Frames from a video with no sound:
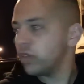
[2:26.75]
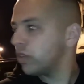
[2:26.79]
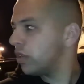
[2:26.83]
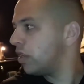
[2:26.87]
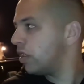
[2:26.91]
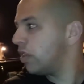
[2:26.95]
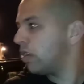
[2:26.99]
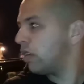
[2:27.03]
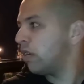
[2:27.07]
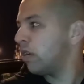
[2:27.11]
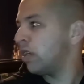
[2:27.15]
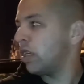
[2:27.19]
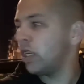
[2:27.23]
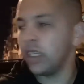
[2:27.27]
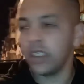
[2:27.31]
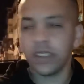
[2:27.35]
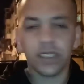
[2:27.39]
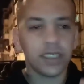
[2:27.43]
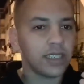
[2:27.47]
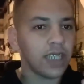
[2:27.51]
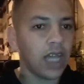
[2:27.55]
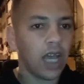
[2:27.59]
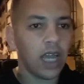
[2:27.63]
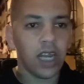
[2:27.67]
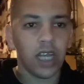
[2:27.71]

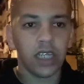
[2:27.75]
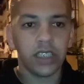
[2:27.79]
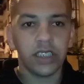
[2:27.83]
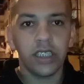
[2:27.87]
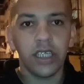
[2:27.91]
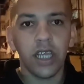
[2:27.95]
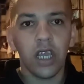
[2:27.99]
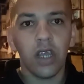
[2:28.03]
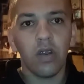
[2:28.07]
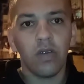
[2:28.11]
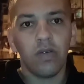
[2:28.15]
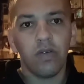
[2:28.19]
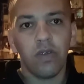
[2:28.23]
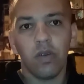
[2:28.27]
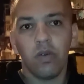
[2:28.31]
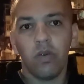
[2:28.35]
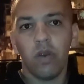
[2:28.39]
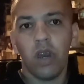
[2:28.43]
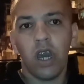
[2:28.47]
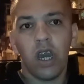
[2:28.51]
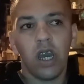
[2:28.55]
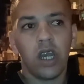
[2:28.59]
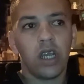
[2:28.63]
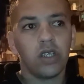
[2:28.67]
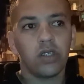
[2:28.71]
الصلاه ديالو في
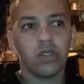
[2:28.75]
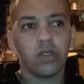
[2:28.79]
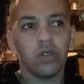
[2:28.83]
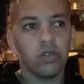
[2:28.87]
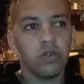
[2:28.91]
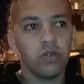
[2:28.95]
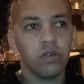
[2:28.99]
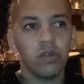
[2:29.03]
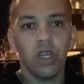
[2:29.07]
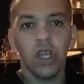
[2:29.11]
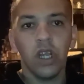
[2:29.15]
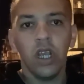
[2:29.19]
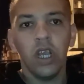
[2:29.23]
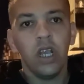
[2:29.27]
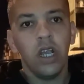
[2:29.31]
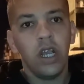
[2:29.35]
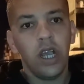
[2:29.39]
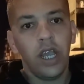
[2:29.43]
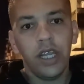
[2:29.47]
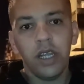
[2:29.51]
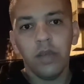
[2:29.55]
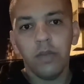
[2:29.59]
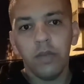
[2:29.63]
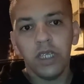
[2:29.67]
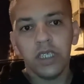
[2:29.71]
الوقت وحنا